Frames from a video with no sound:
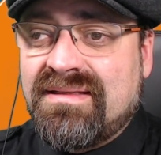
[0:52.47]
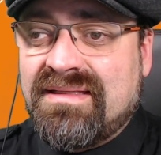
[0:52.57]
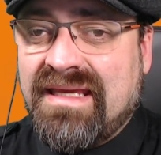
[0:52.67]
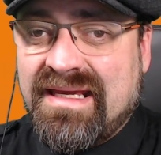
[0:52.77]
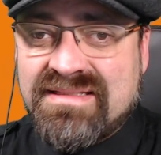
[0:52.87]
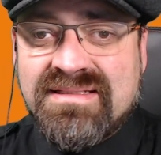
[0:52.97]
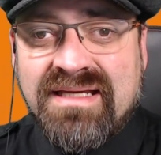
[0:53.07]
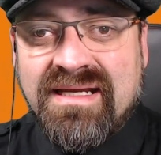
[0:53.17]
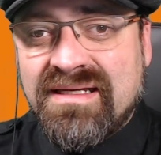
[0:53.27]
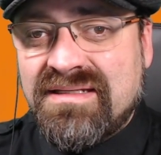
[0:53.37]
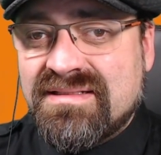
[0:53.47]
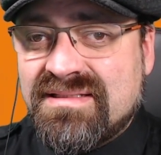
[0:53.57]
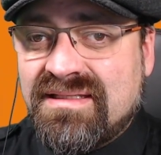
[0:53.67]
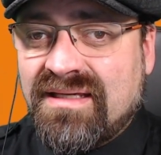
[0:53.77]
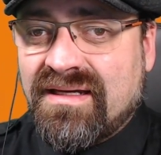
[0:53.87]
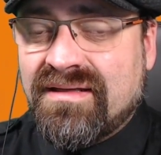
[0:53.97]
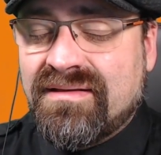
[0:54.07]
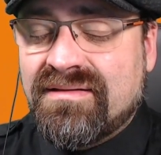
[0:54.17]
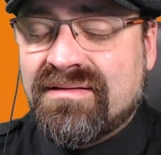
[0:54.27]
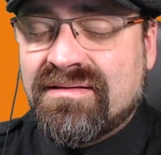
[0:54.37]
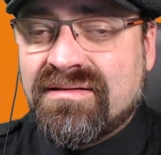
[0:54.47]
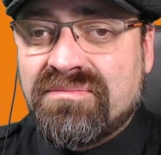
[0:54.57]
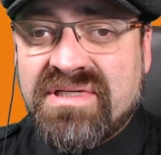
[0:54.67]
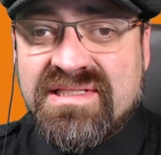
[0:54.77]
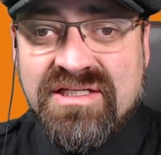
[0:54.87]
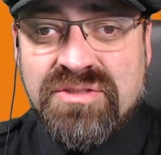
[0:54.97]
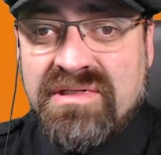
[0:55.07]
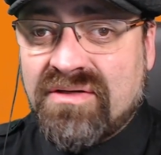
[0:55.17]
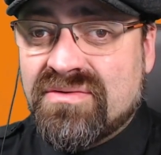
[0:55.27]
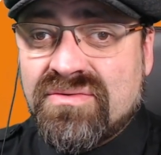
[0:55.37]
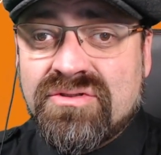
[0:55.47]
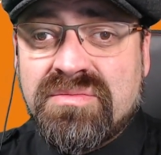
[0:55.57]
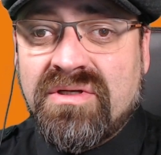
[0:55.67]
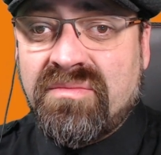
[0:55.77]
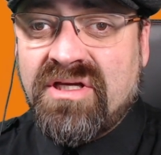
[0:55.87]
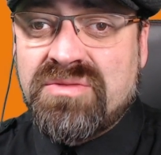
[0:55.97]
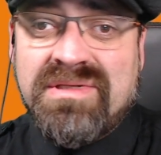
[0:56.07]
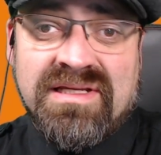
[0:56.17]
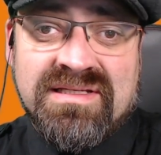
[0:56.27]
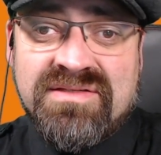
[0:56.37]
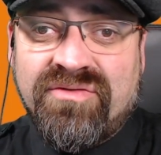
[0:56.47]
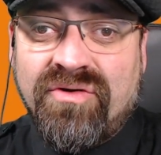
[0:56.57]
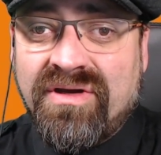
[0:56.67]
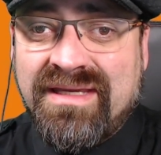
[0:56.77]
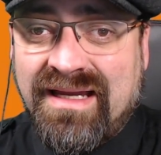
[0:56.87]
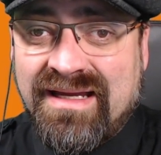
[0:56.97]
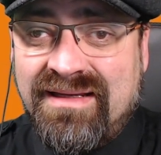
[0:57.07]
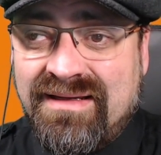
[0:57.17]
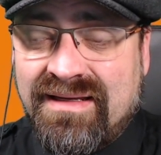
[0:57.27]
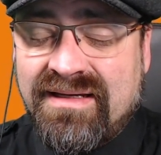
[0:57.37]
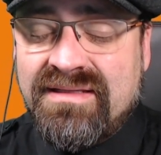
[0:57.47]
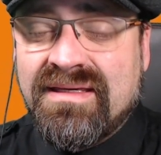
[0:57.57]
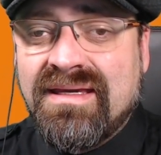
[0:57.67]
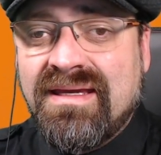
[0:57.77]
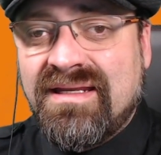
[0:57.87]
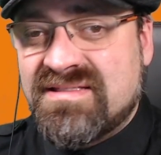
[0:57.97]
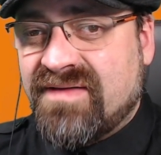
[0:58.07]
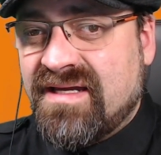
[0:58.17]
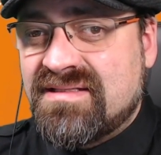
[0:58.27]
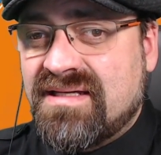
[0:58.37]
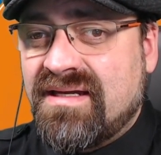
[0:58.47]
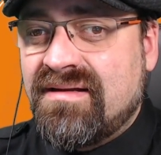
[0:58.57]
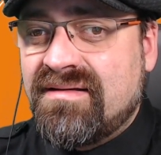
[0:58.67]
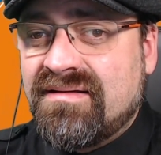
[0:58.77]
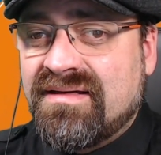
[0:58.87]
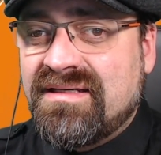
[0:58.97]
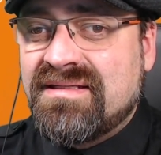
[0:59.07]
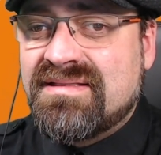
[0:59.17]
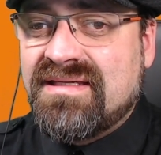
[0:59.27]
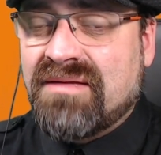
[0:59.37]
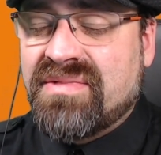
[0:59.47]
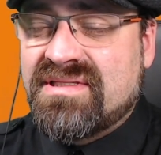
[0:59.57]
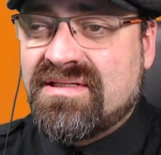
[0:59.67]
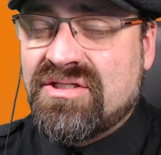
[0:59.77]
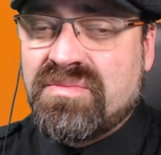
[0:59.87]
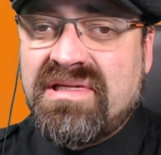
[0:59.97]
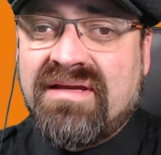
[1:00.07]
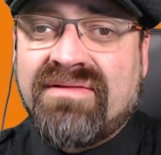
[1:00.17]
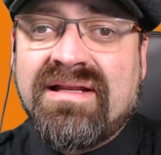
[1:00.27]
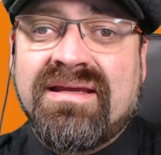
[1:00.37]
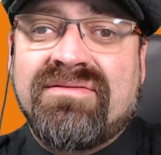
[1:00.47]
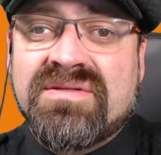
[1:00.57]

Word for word: Der erste Teil richtet sich an PC-Spieler, Konsolenspieler und Mac-Spieler. Das ist für euch alle gleich. Der zweite Teil richtet sich an PC-Spieler, weil ihr etwas